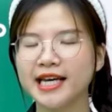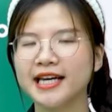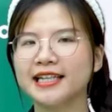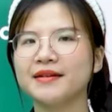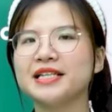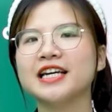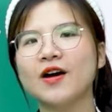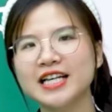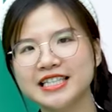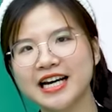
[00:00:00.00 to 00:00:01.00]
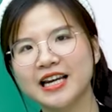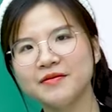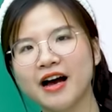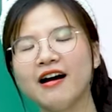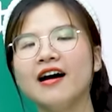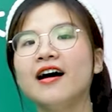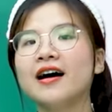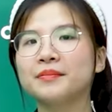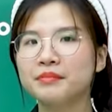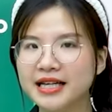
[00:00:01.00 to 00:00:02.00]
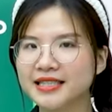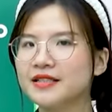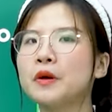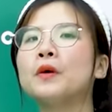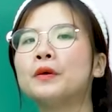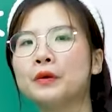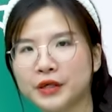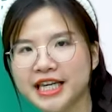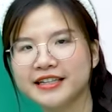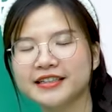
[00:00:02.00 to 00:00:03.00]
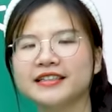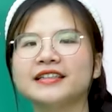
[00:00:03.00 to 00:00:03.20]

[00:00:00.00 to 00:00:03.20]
đi thì mình sẽ nói là gì cả lớp nhỉ? Ba sứa ố đi được